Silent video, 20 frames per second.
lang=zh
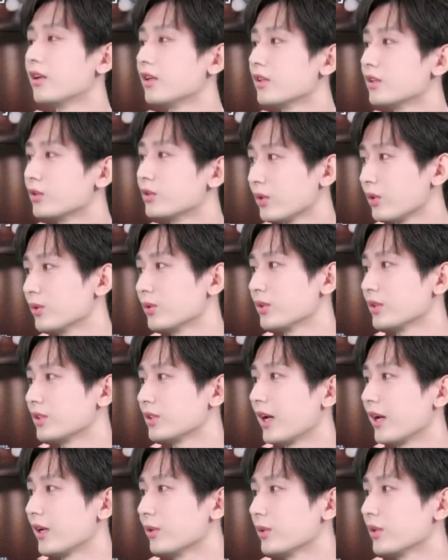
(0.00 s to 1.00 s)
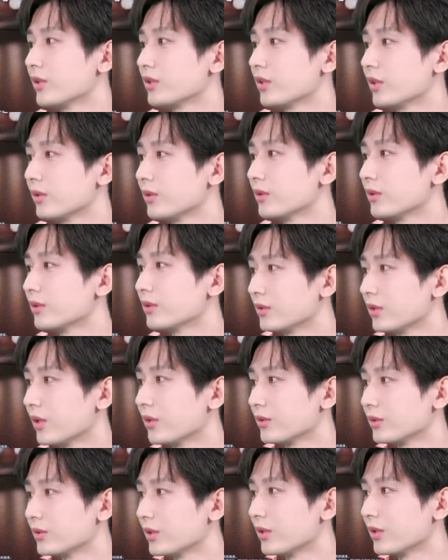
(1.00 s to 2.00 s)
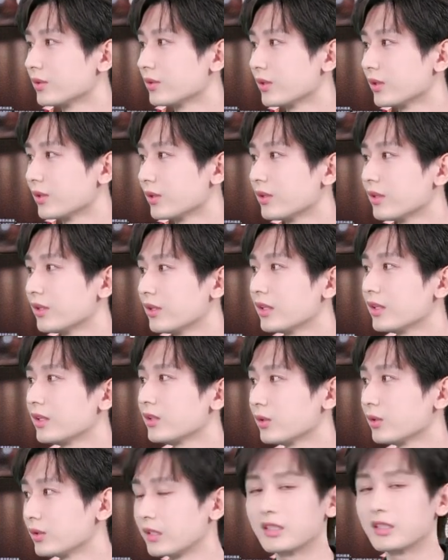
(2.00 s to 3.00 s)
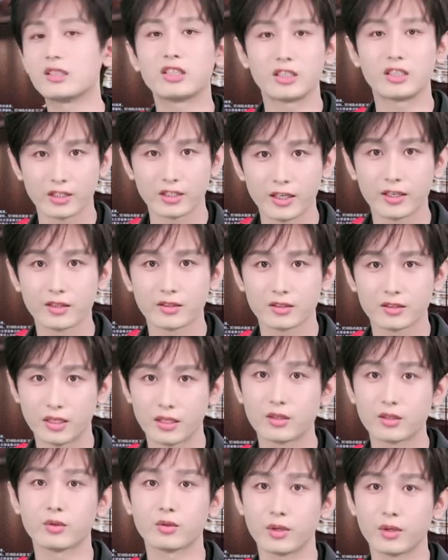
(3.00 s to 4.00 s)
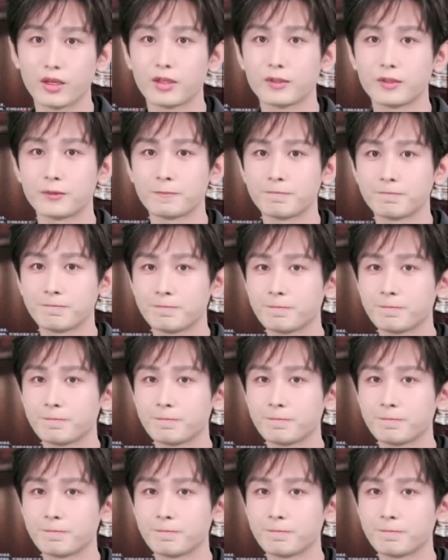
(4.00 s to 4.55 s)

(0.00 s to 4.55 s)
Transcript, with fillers: 所以我才会有有有有有这个体验才有体验权，